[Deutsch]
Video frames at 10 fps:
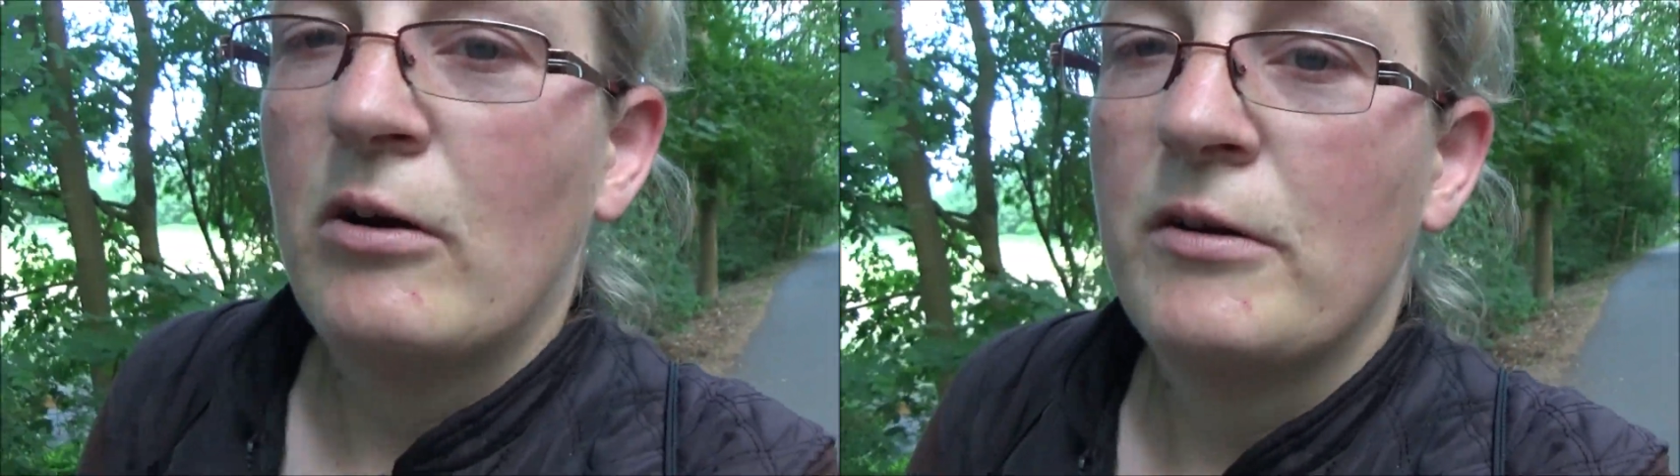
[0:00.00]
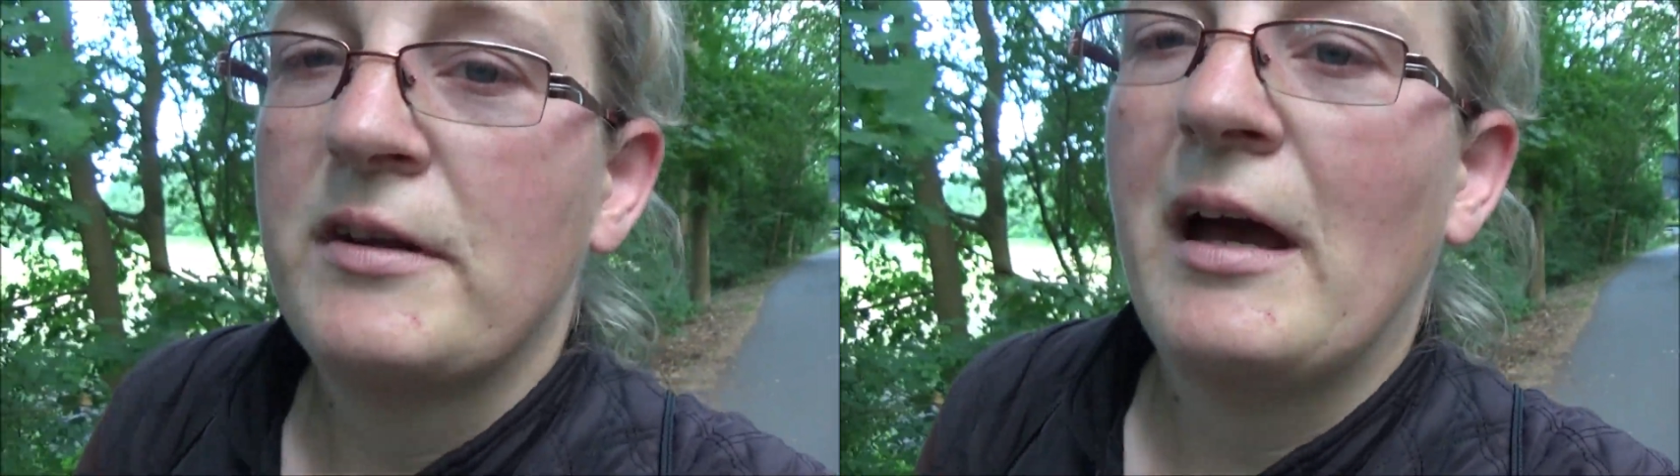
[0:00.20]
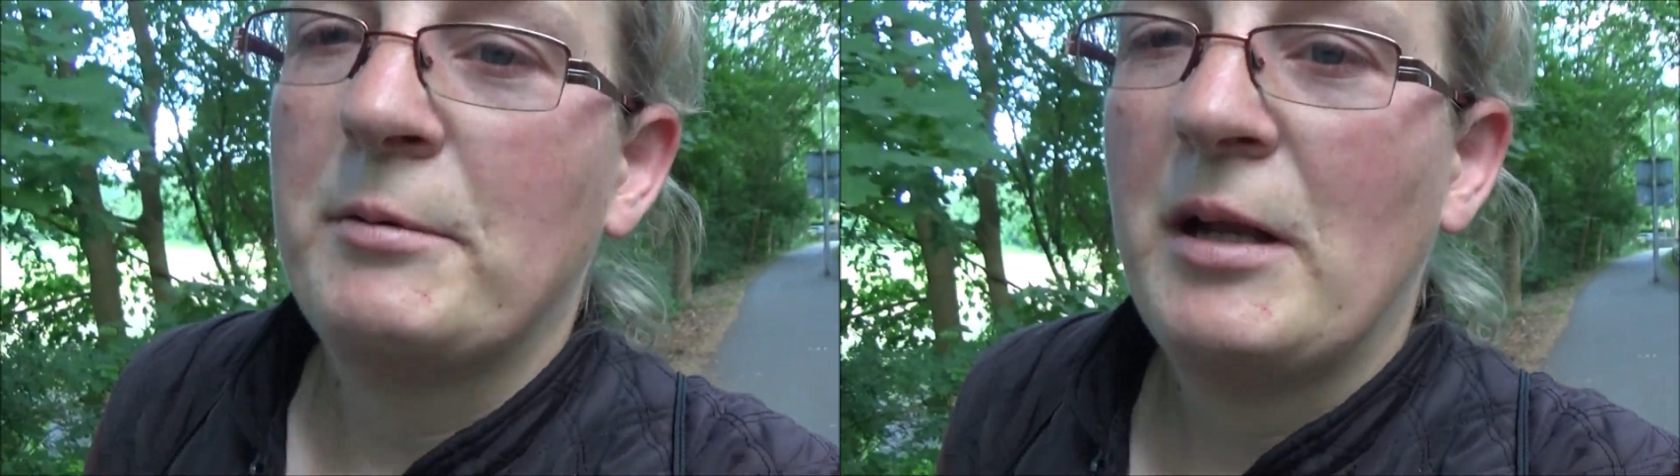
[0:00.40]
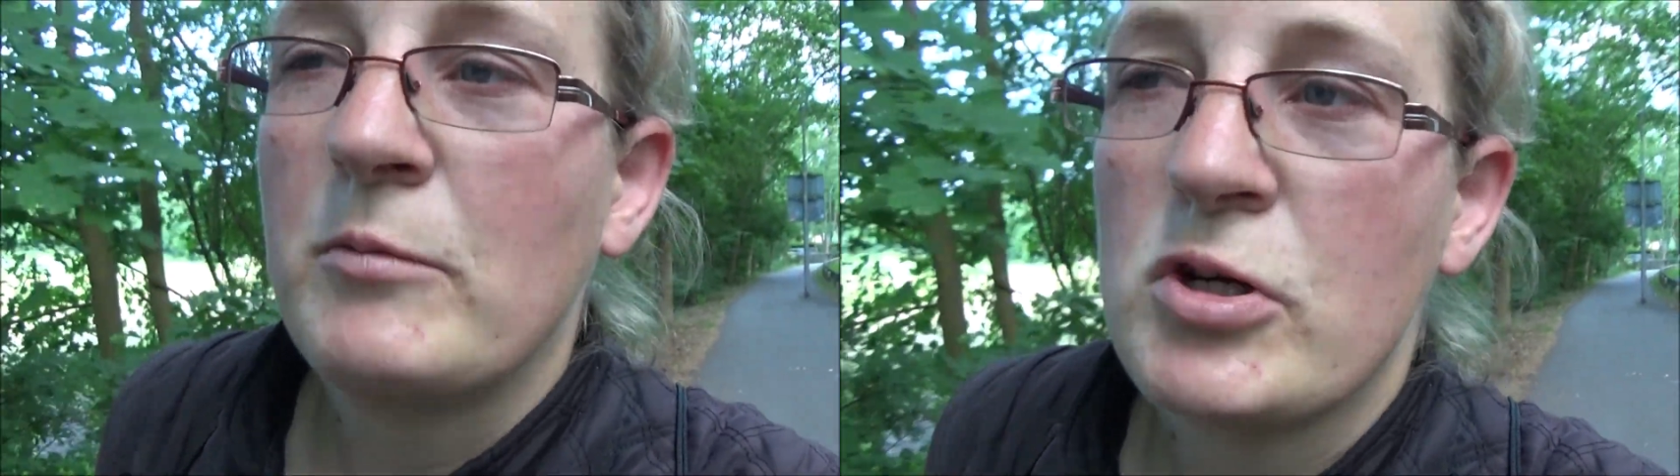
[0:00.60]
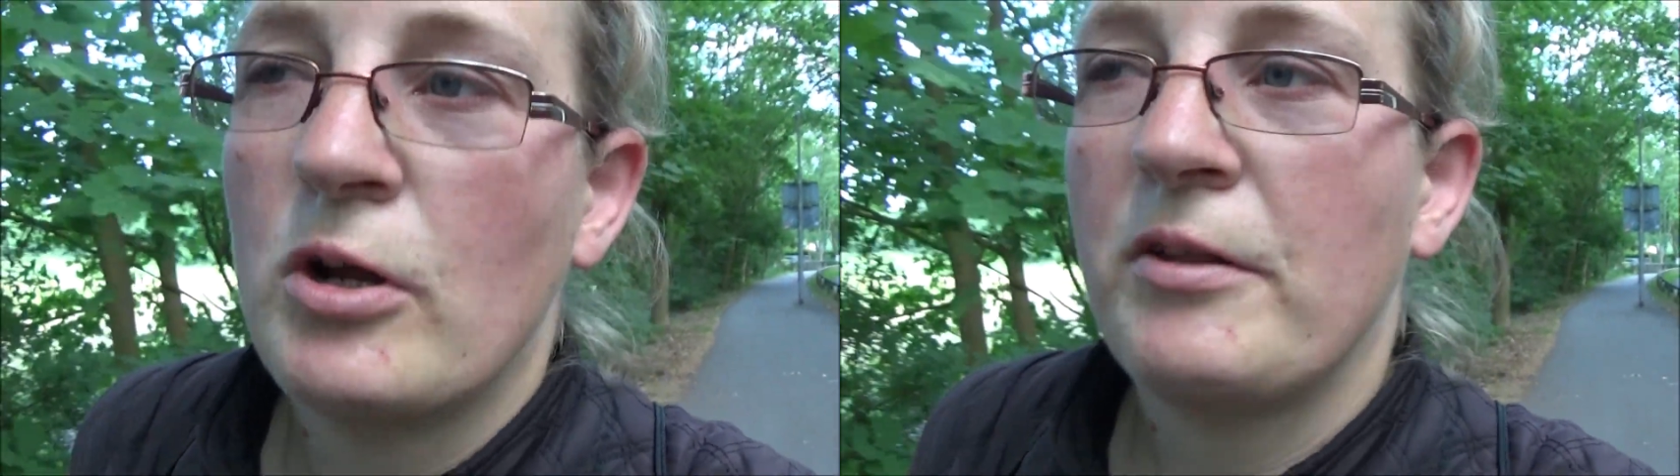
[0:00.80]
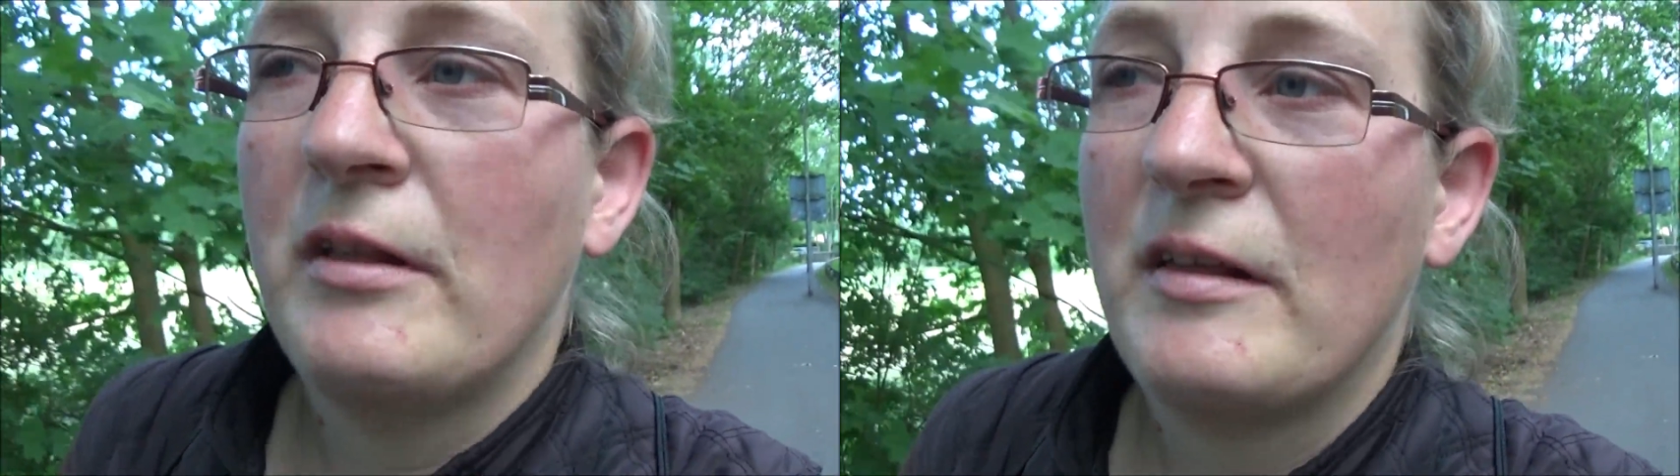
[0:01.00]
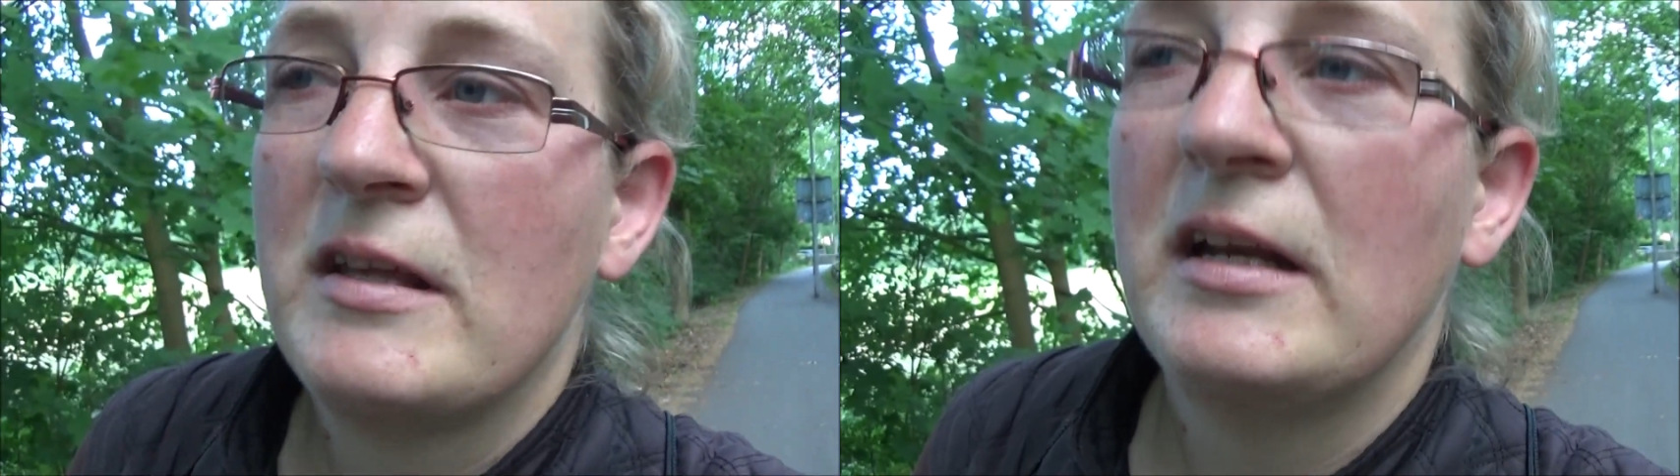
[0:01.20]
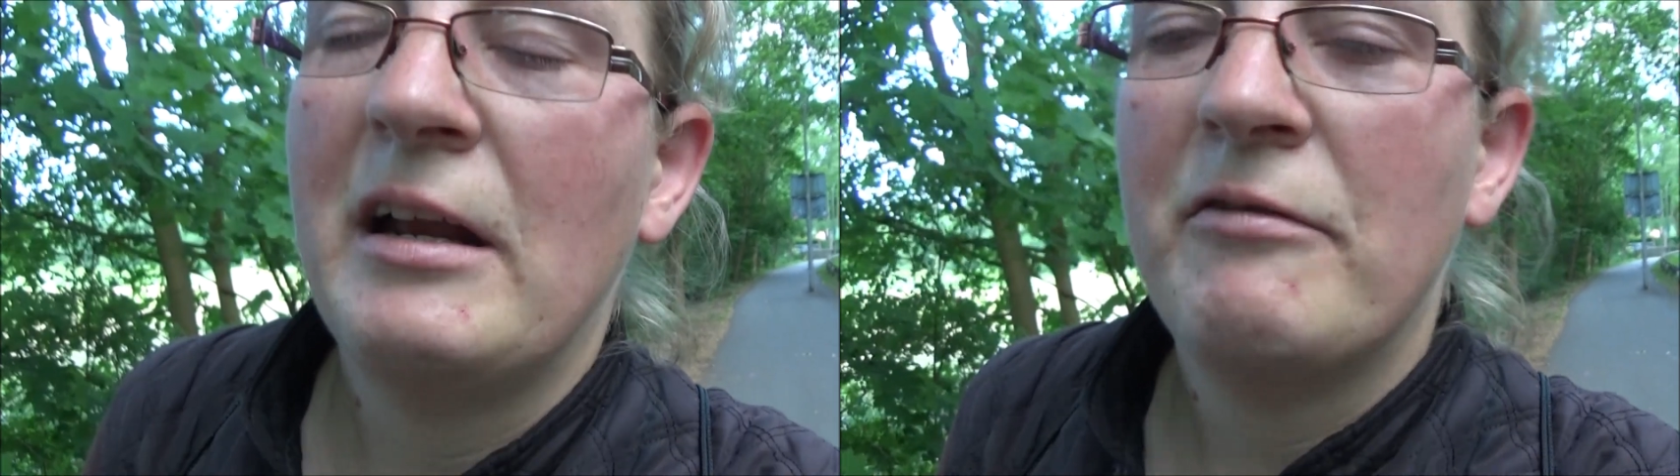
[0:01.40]
und habe dann beschlossen, dass
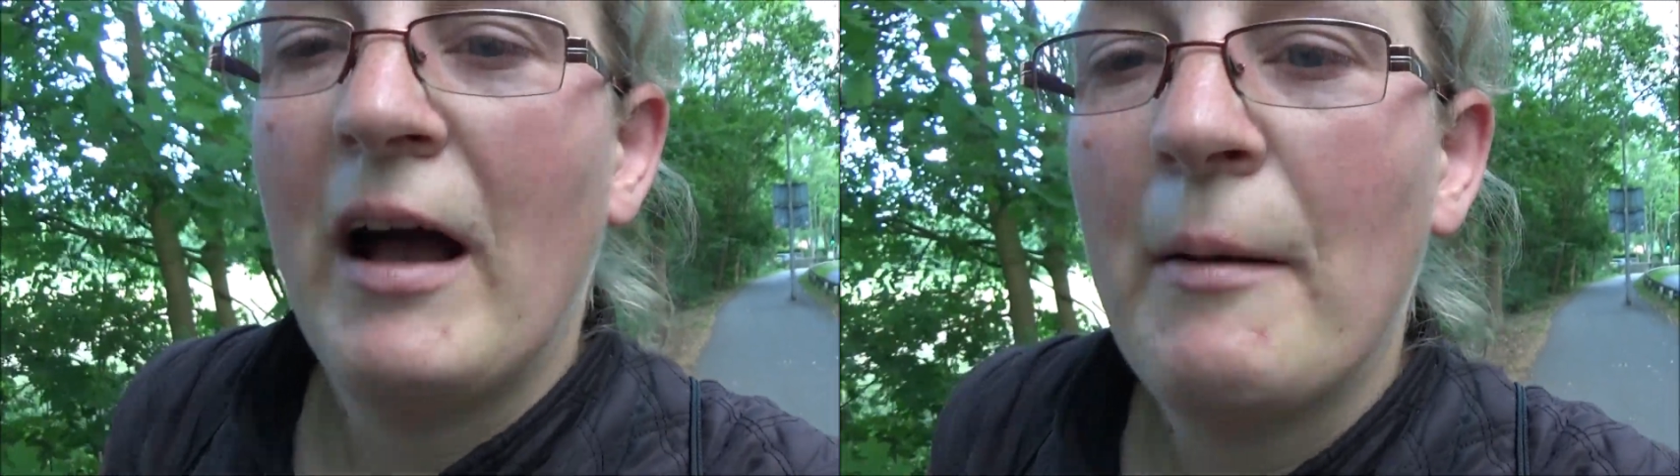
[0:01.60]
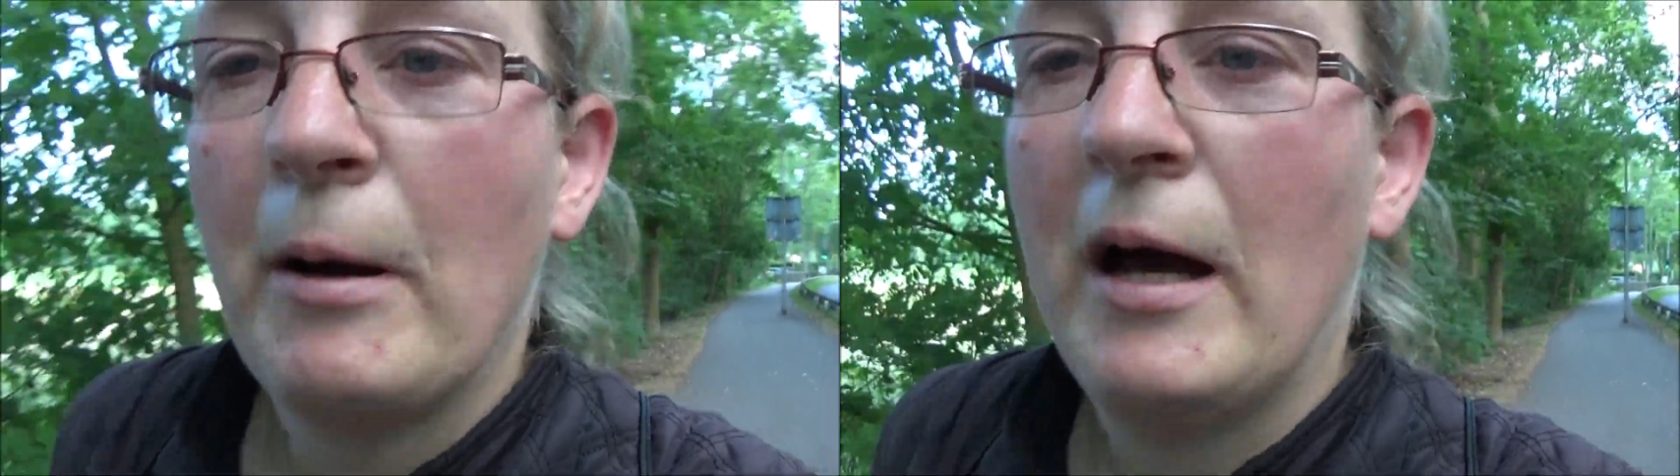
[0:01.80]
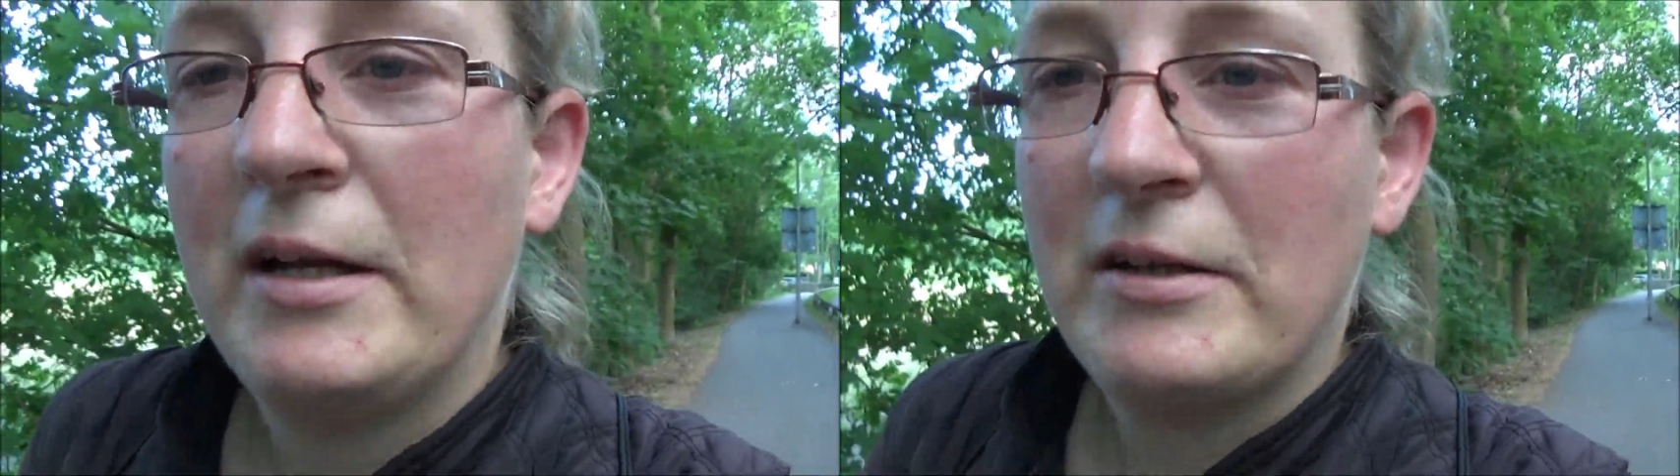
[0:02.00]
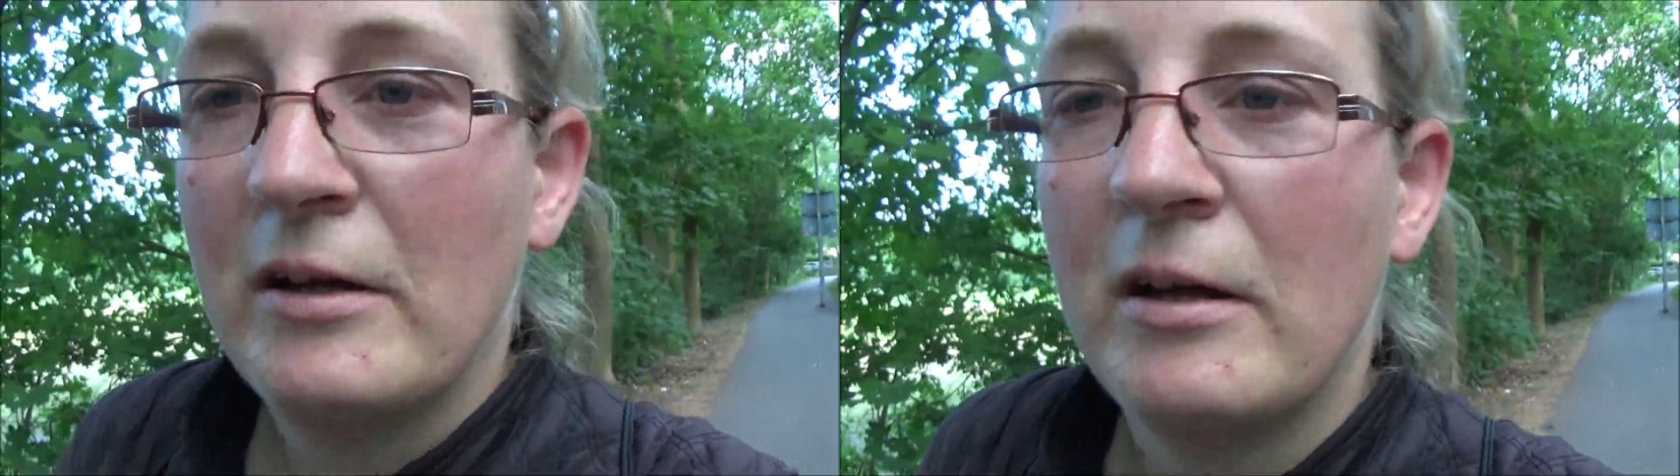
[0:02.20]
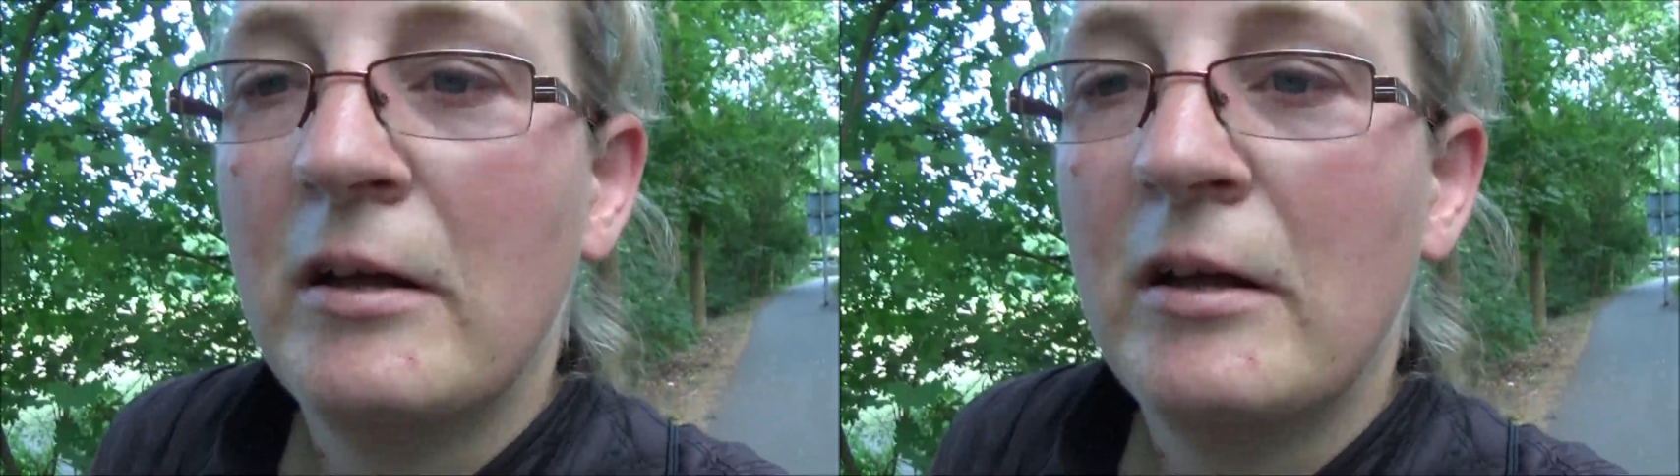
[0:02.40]
ich ihn einfach abreite